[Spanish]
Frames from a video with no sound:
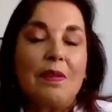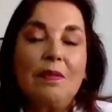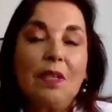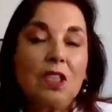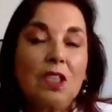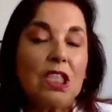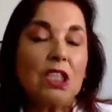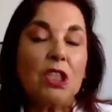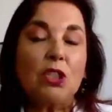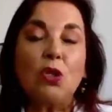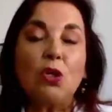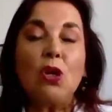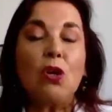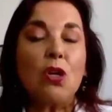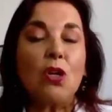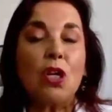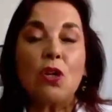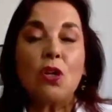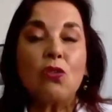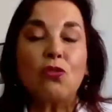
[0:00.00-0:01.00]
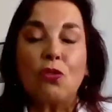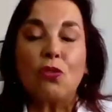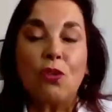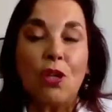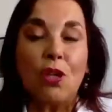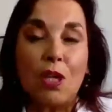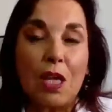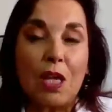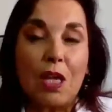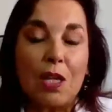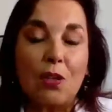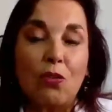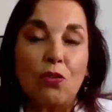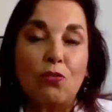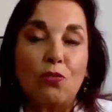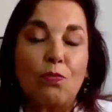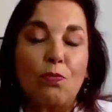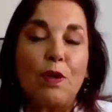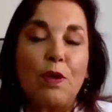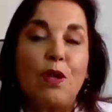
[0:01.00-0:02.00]
si todos los niños son
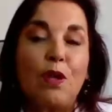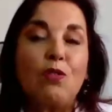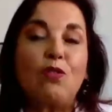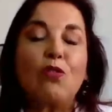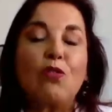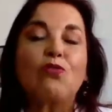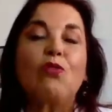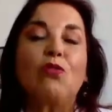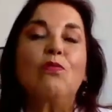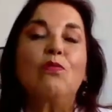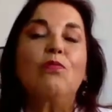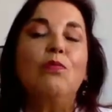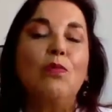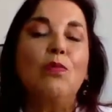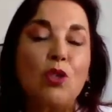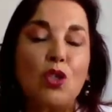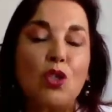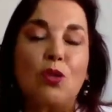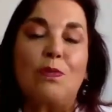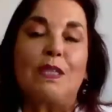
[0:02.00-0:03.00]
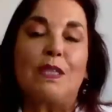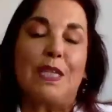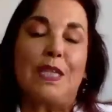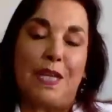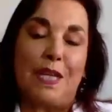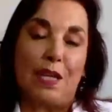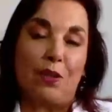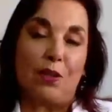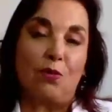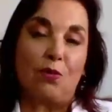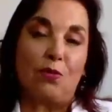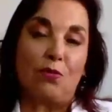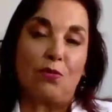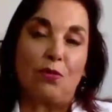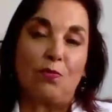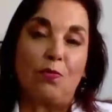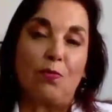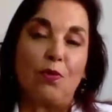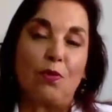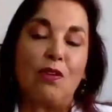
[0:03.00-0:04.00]
inquietos, pero estos son mucho más
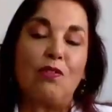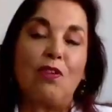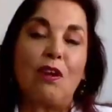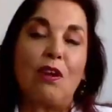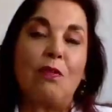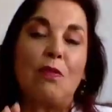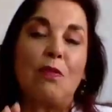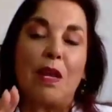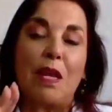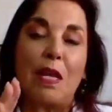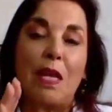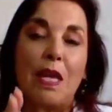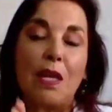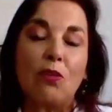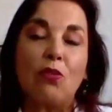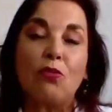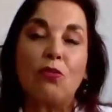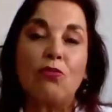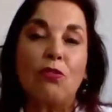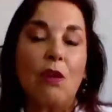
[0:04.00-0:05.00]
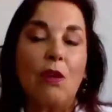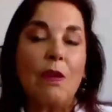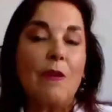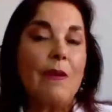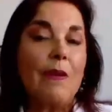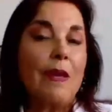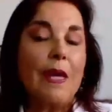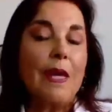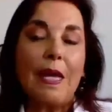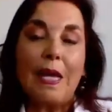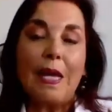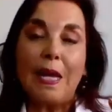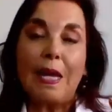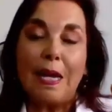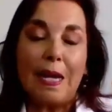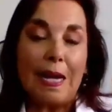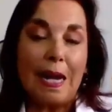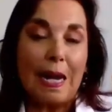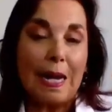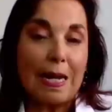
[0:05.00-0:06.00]
inquietos. Pueden ser inquietos
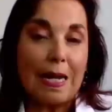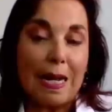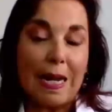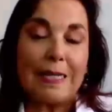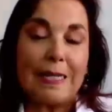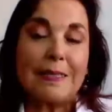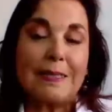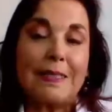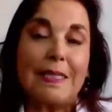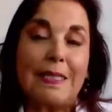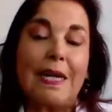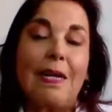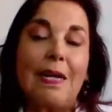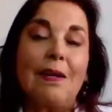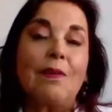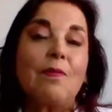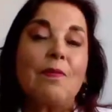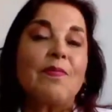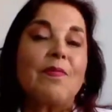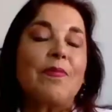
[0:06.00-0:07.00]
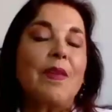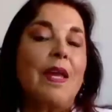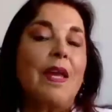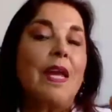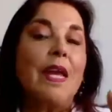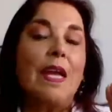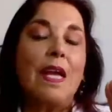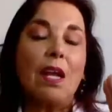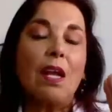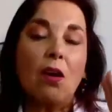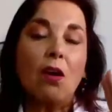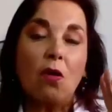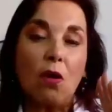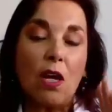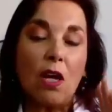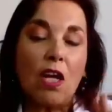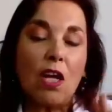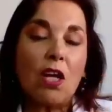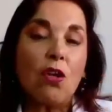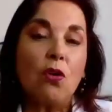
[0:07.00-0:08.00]
en la casa, en el
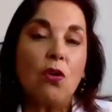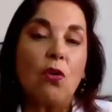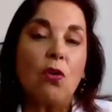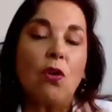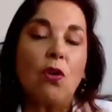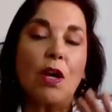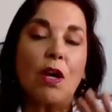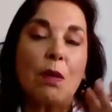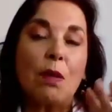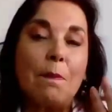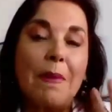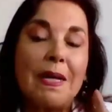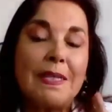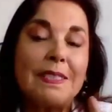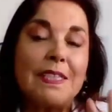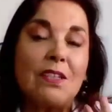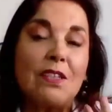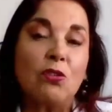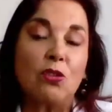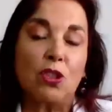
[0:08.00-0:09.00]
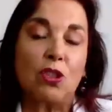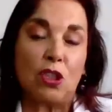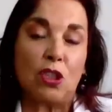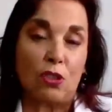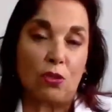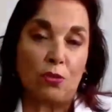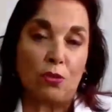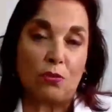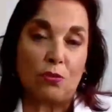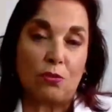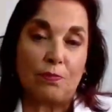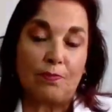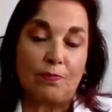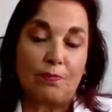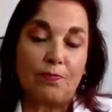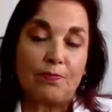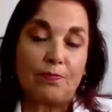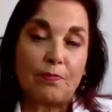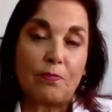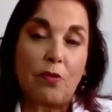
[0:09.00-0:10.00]
colegio en más de dos sitios.
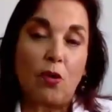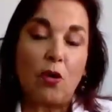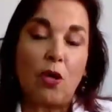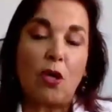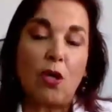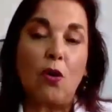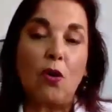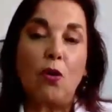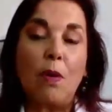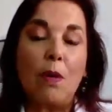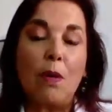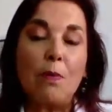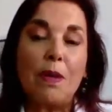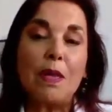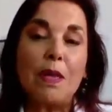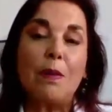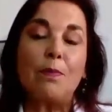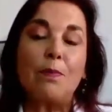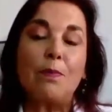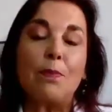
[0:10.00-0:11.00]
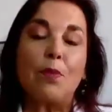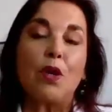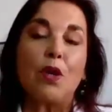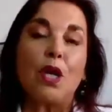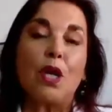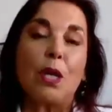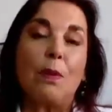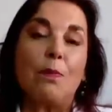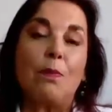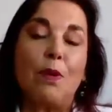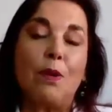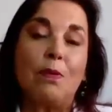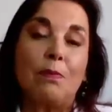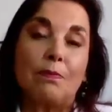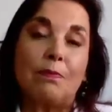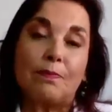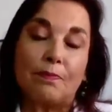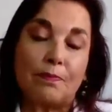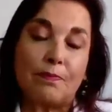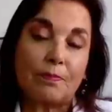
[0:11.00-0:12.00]
Porque normalmente, por
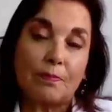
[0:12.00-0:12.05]
ejemplo,